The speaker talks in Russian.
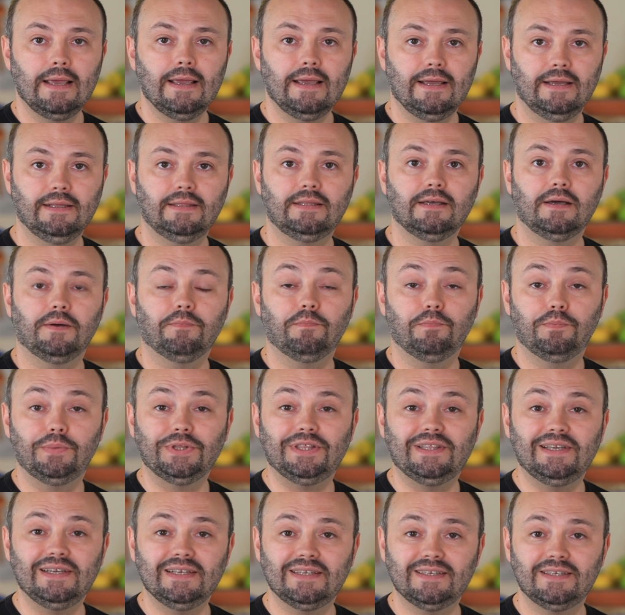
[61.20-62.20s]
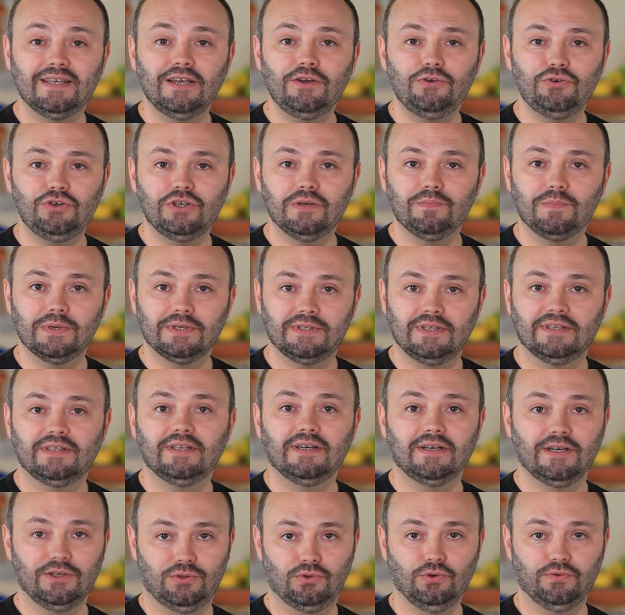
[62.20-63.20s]
это потрясающая
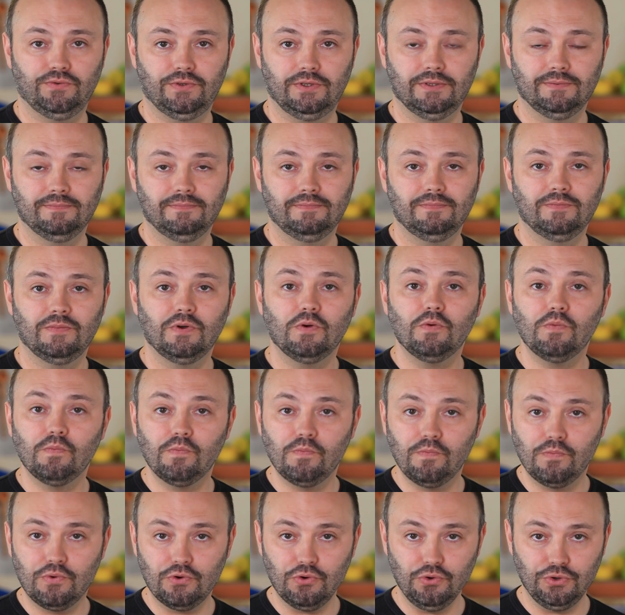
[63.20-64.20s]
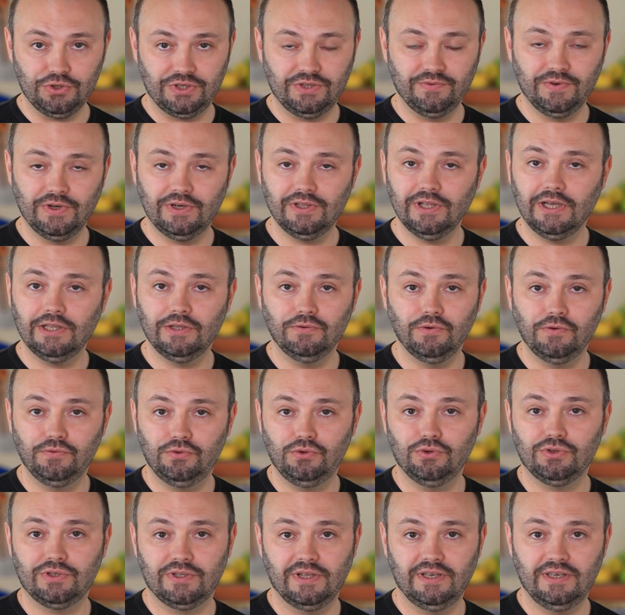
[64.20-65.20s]
простота готовки. Просто выкладываю
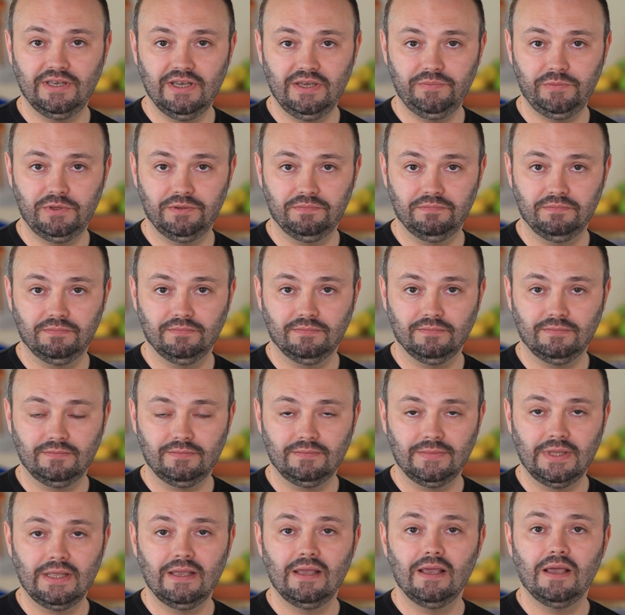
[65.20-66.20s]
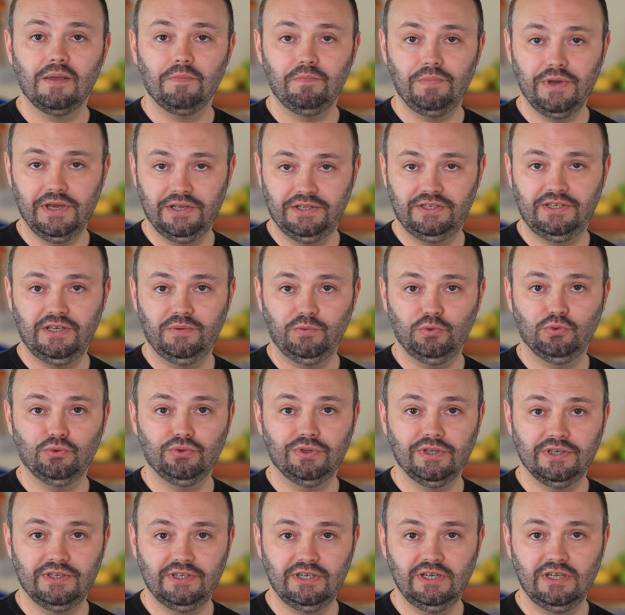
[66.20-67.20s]
все слоями, 5-7 минут
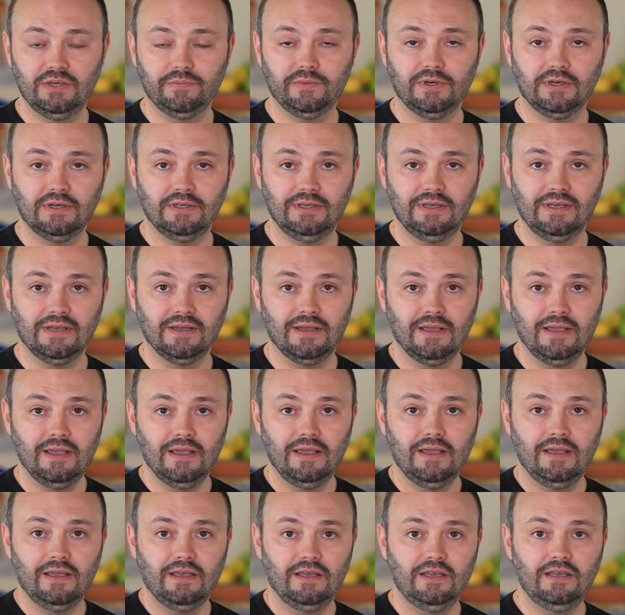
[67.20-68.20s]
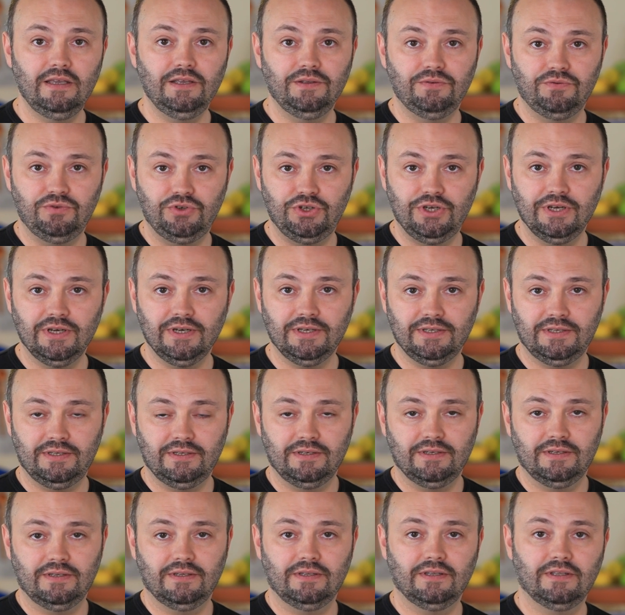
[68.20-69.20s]
на сильном огне и
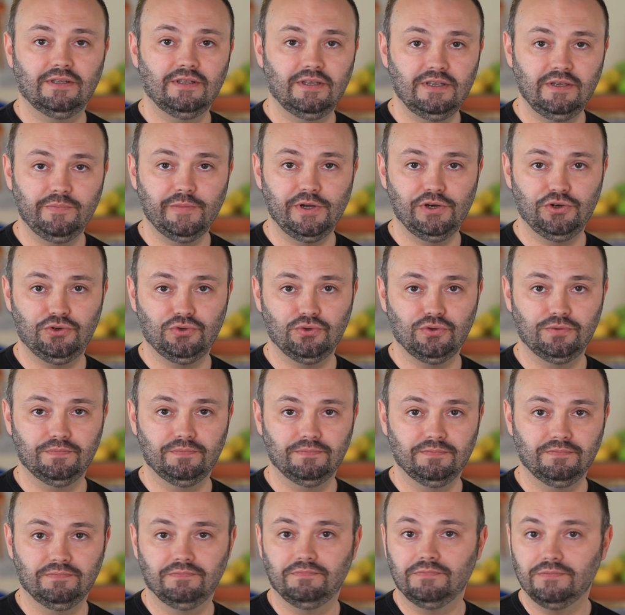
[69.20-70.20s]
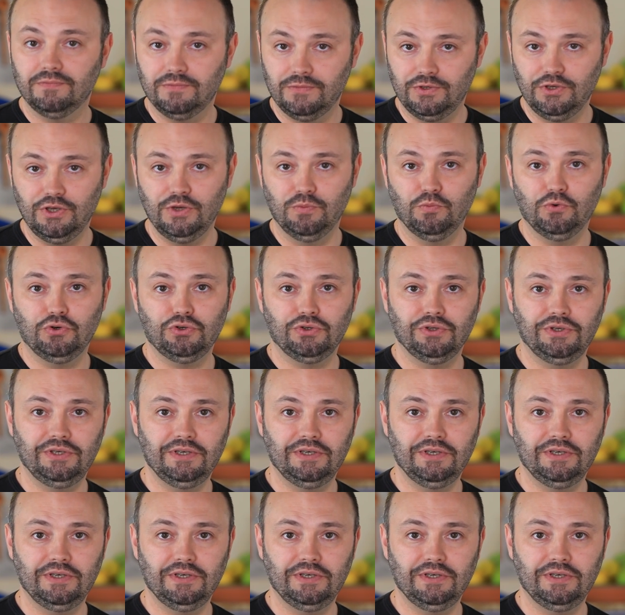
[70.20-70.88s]
час на небольшом. И можно